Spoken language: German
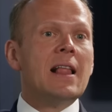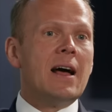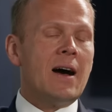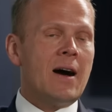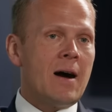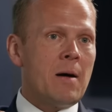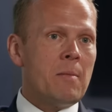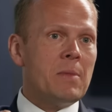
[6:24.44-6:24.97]

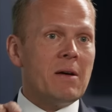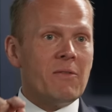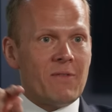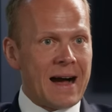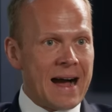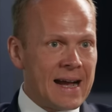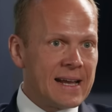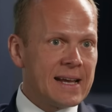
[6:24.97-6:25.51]
ähm,
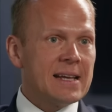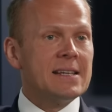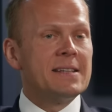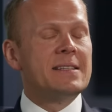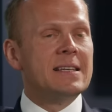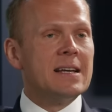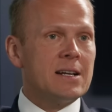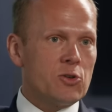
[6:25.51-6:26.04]

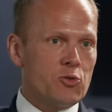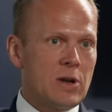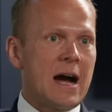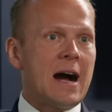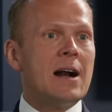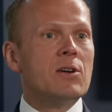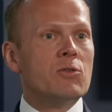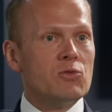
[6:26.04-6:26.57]
waagrecht,
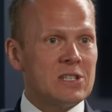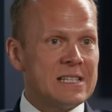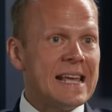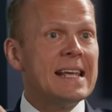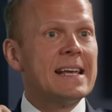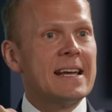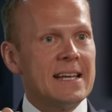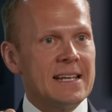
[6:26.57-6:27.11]
diagonal und
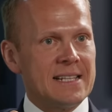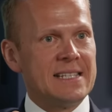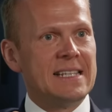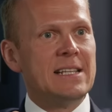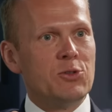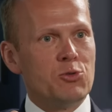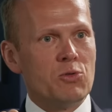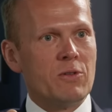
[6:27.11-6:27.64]
senkrecht
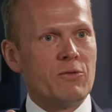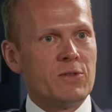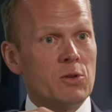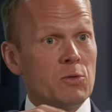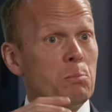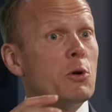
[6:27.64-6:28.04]
ziehen durfte und